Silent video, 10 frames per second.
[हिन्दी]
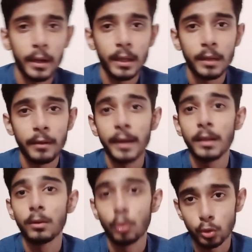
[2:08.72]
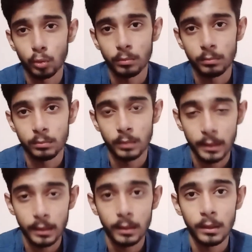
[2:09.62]
रबाडा राइडी रोसो
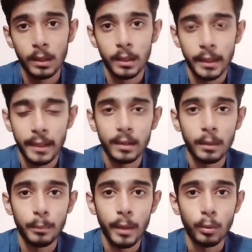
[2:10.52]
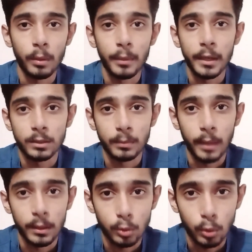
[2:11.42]
इनकी इनका कम बैक हुआ है से
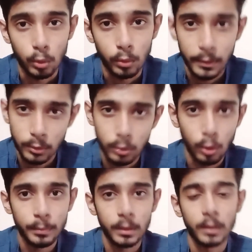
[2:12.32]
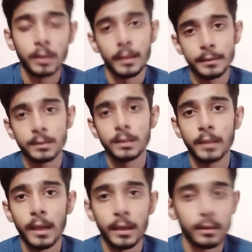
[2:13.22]
बाद तो लेट्स होप के लेट्स
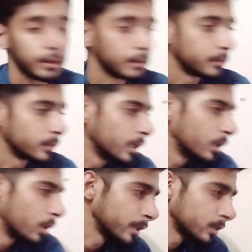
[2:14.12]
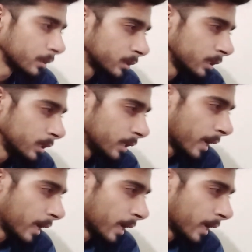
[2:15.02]
ही क्या करते हैं रेसमसी